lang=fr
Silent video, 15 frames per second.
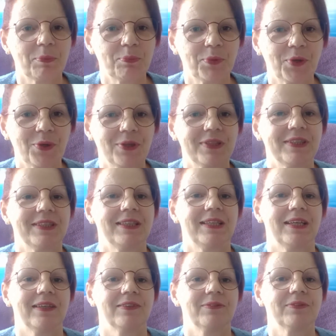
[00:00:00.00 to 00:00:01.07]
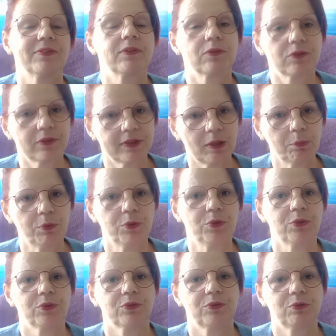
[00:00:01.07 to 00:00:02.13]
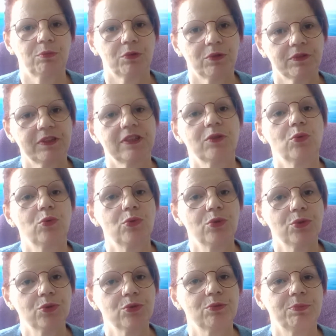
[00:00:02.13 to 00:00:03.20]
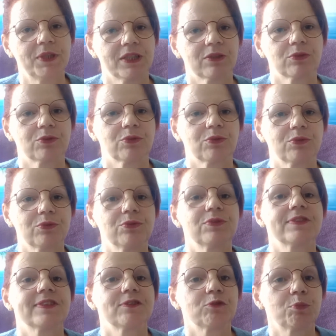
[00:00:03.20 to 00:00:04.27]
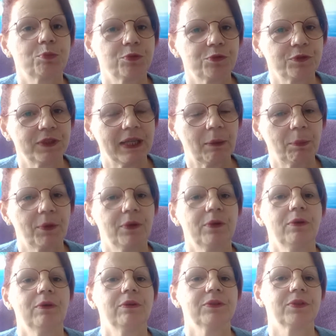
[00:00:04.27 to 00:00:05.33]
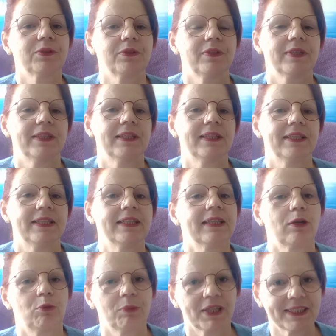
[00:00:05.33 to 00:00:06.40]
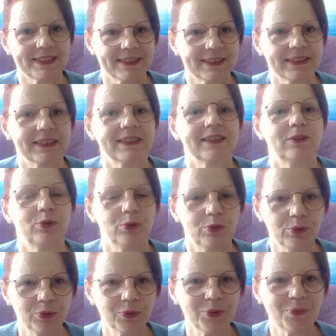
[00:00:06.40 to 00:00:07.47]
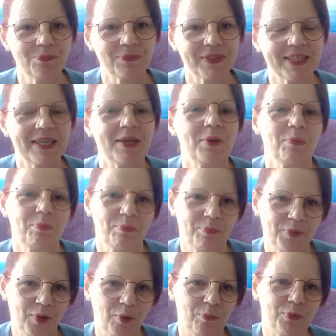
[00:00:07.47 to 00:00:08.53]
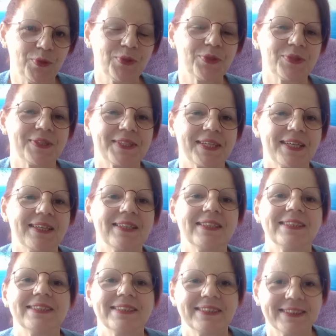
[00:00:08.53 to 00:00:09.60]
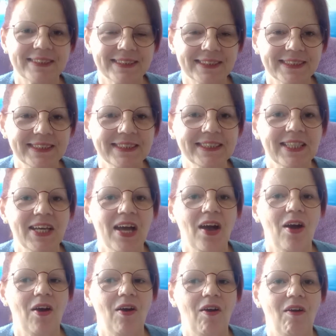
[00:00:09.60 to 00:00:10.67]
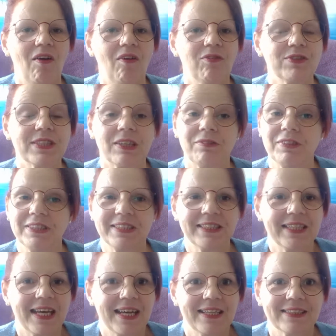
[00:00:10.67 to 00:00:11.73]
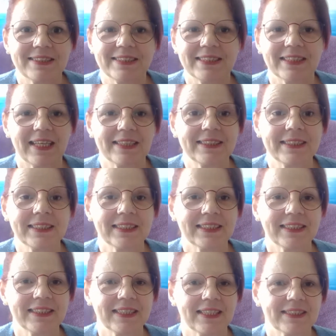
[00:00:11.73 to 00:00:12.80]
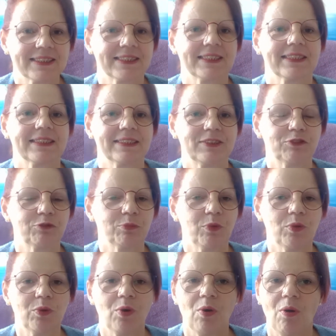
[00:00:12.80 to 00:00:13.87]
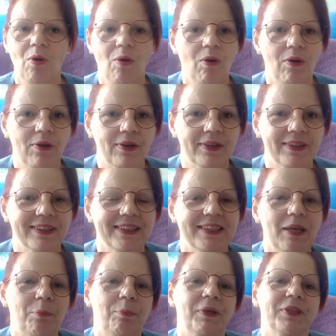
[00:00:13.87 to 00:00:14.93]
prenez-la. D'abord, demandez au lieu, bien entendu, si vous pouvez la prendre et remercier le lieu. Mais en plus de ça, si euh, vous avez été attiré instinctivement, il n'y a, a